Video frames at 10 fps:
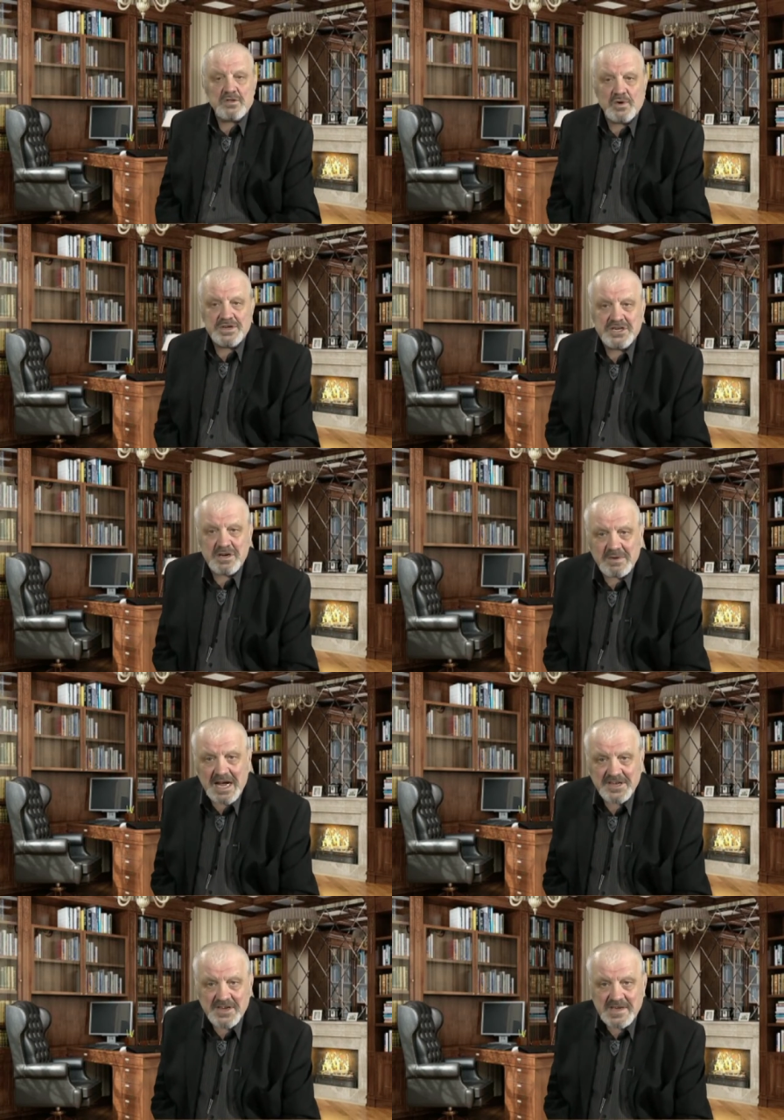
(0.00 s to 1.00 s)
То есть чем
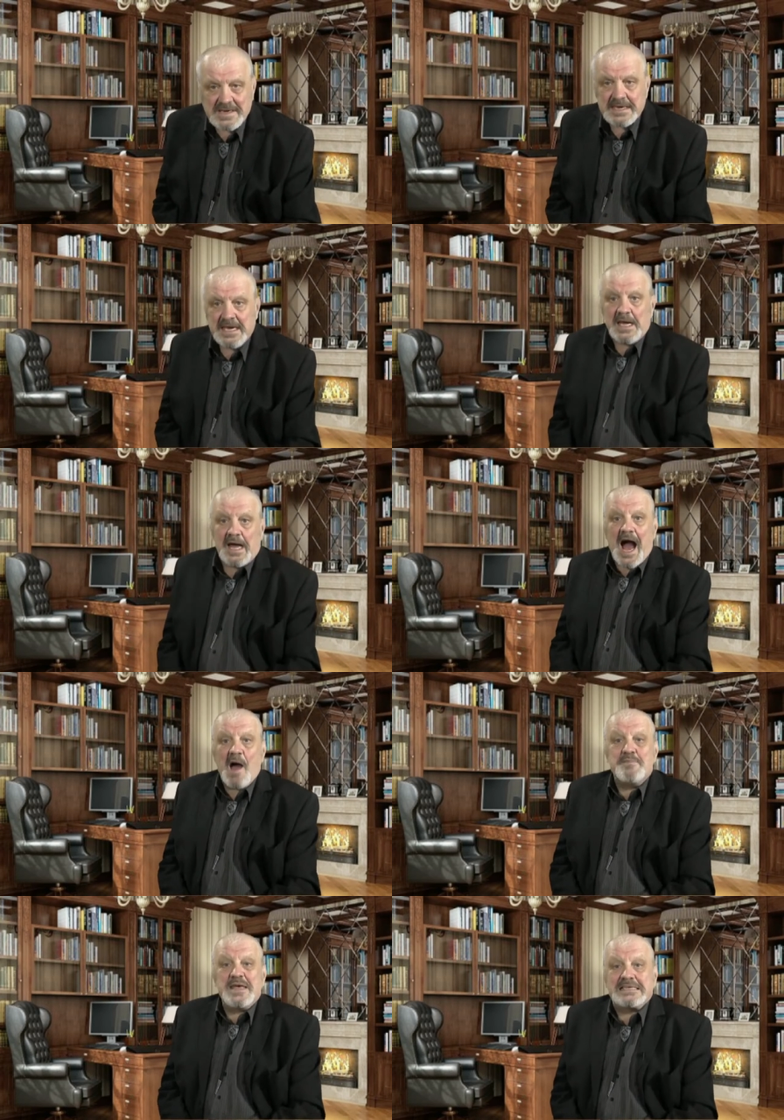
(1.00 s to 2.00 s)
гордитесь?
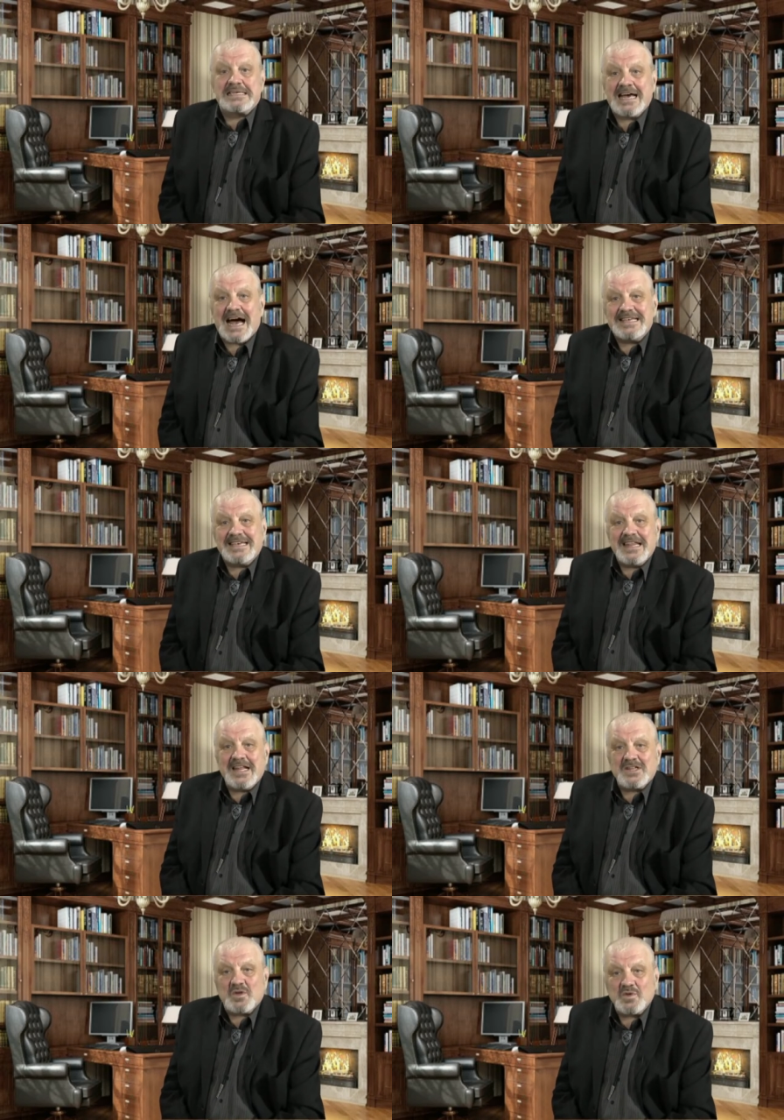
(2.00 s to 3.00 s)

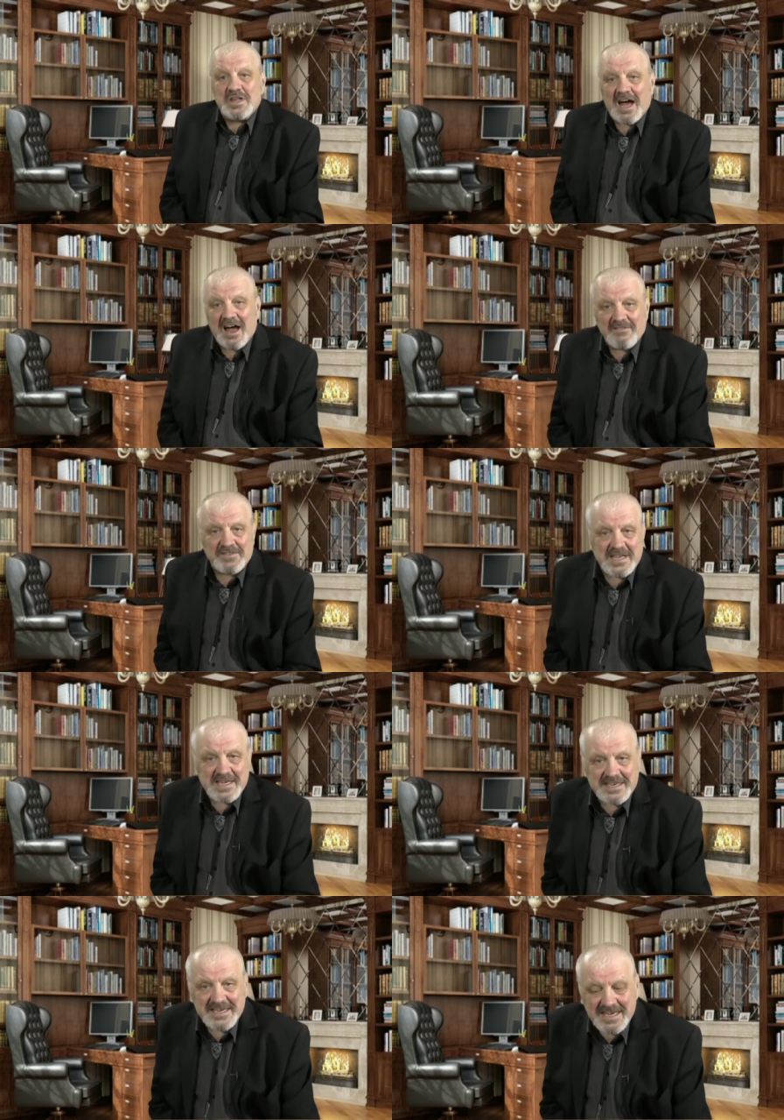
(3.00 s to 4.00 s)
Обязательно туда
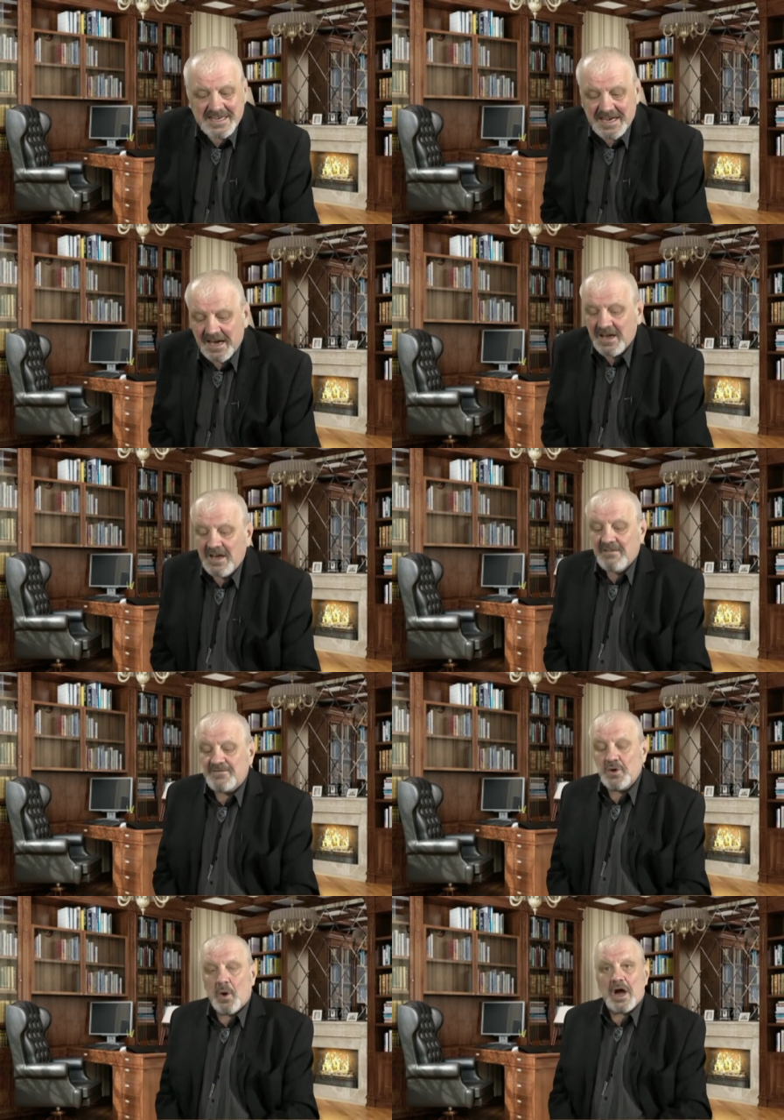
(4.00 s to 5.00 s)
внесите
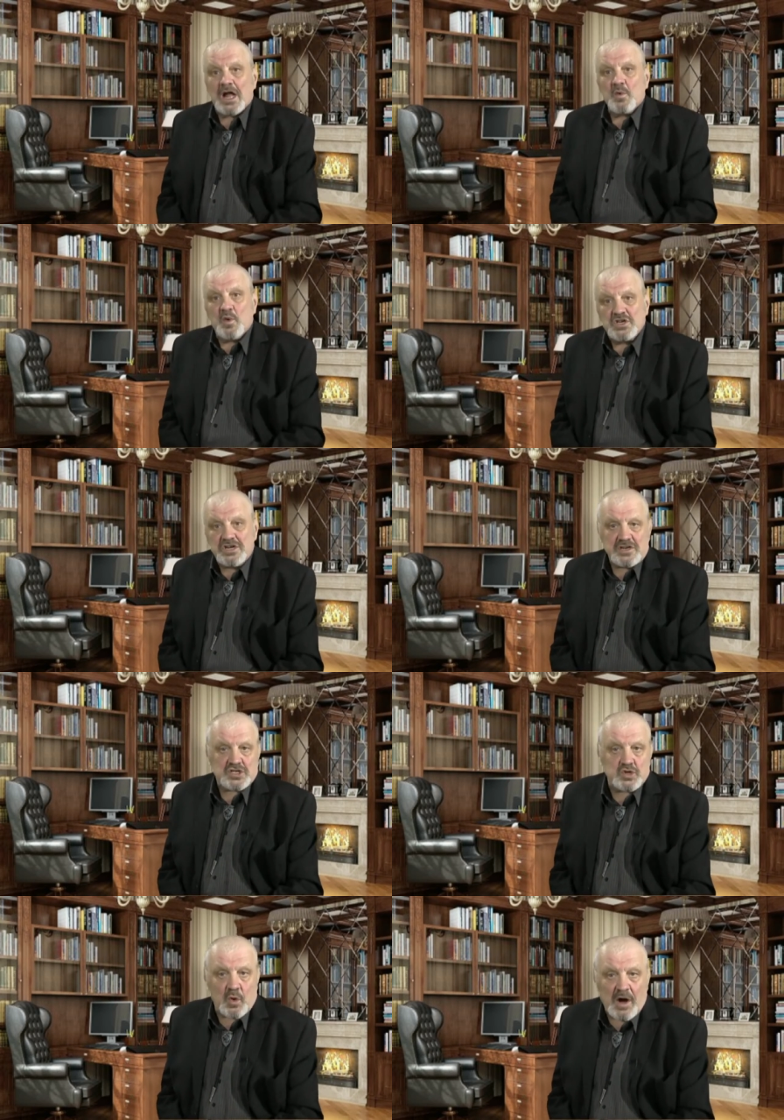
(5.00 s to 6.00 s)
все хорошее,
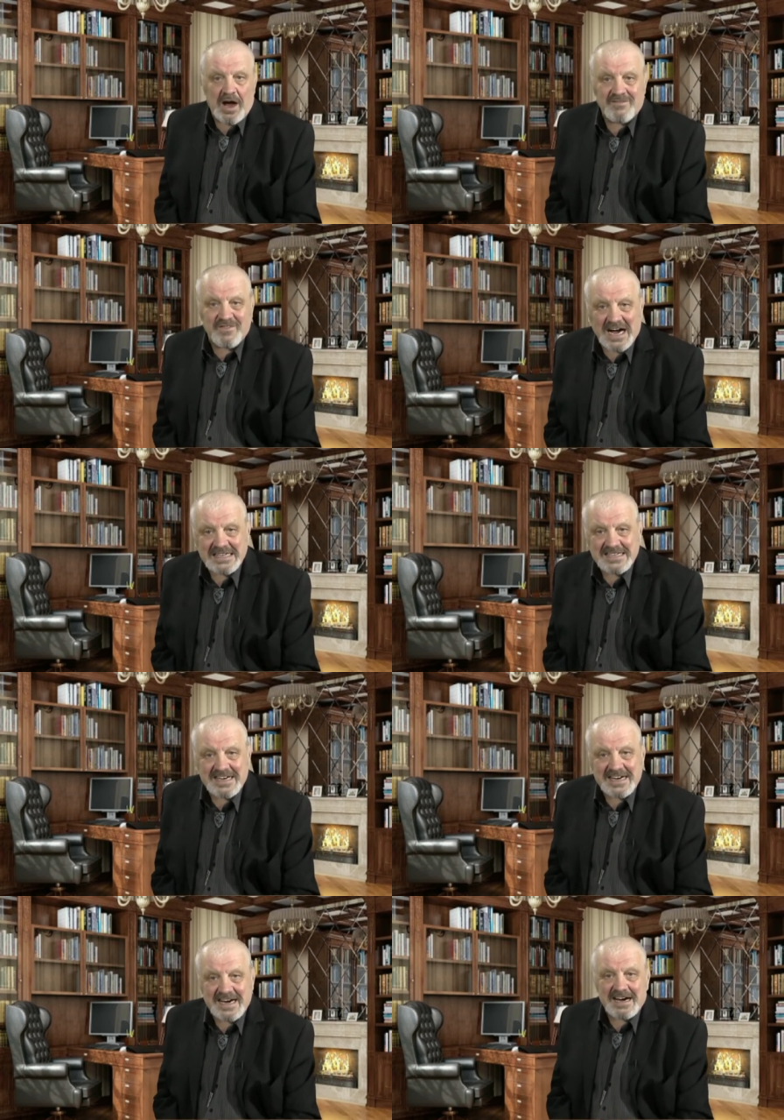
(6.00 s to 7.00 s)
что о вас
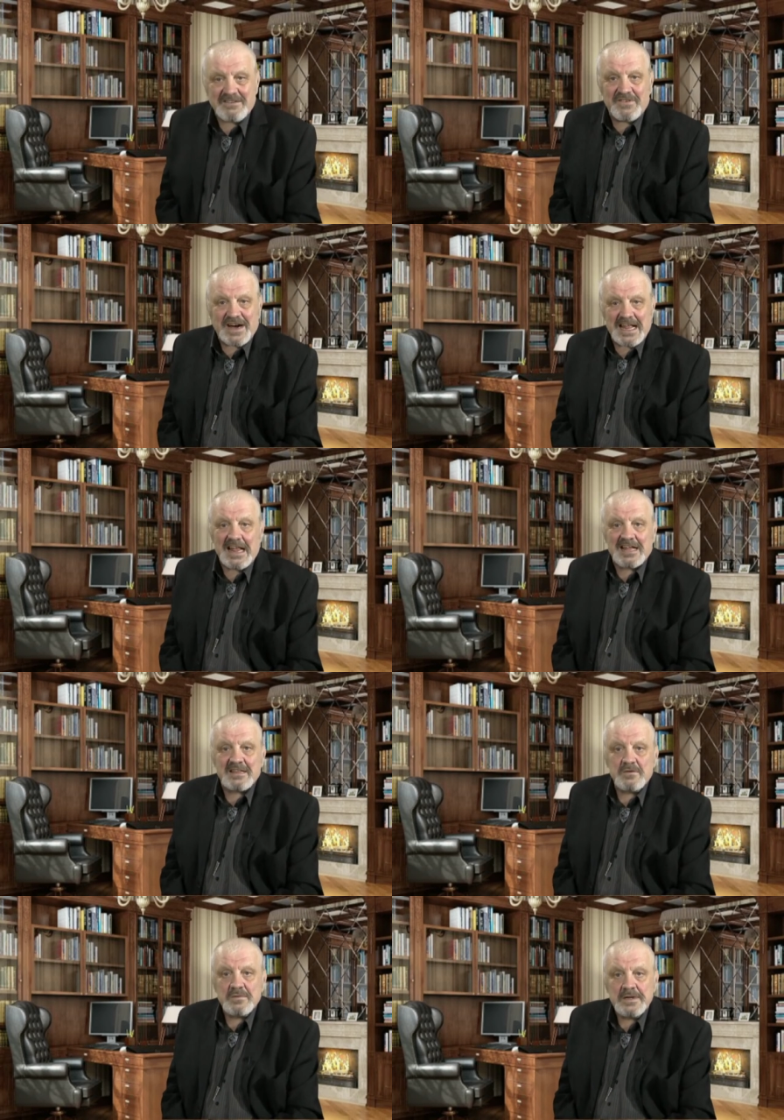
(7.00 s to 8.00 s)
говорят.